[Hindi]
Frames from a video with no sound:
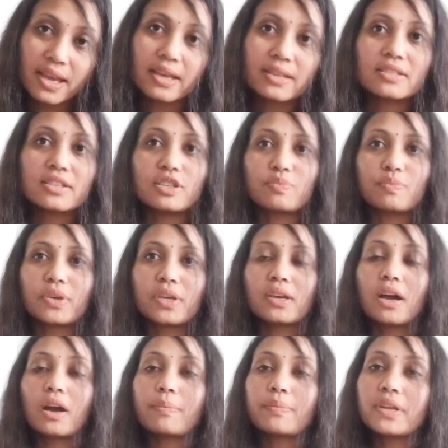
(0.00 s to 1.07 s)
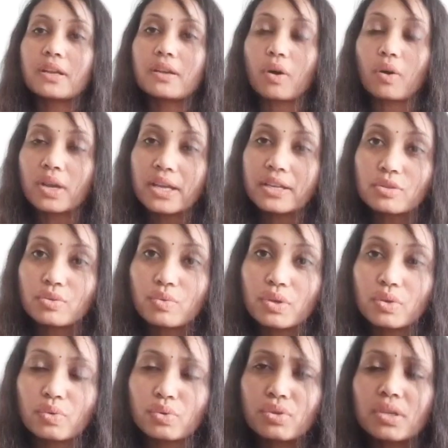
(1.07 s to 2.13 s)
एक चीज़ पे अपने नॉलेज को
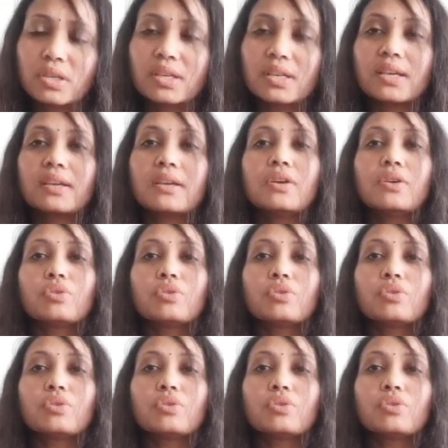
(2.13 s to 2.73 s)
यूज़ करके